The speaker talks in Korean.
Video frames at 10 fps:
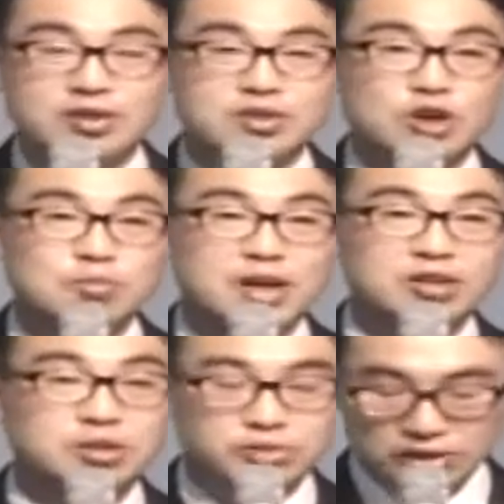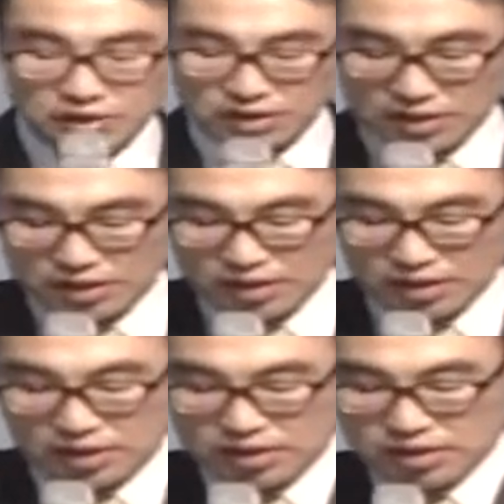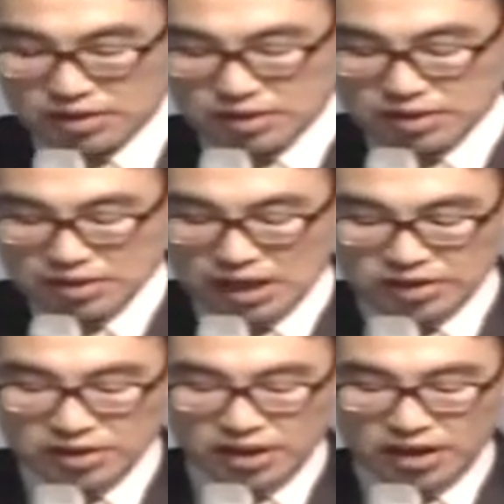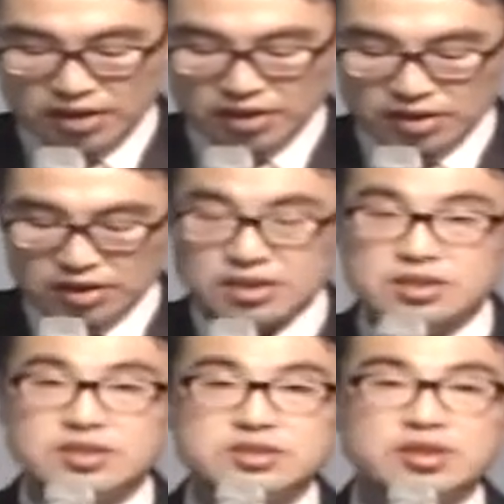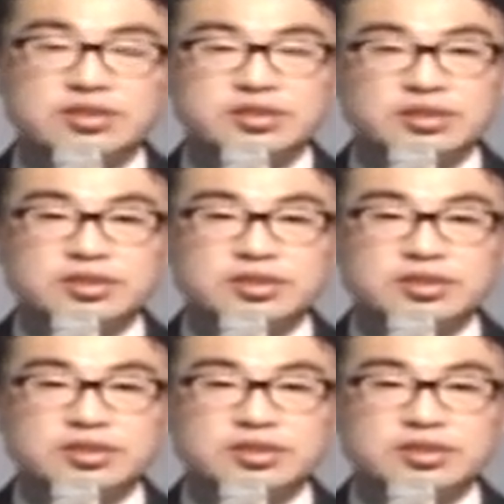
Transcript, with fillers: 정말 그분은 자신의 신성만을